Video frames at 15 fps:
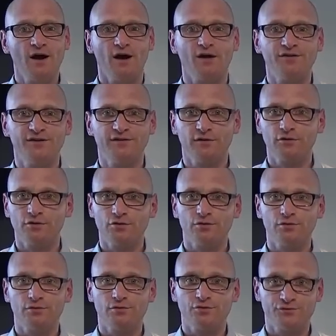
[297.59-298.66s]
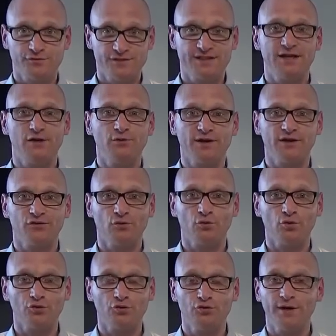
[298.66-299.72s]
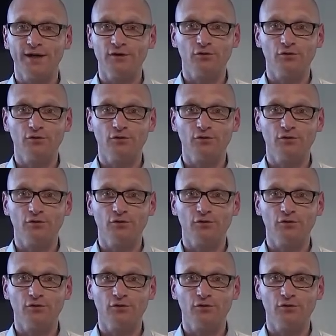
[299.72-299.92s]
en disant que je faisais de la location courte durée,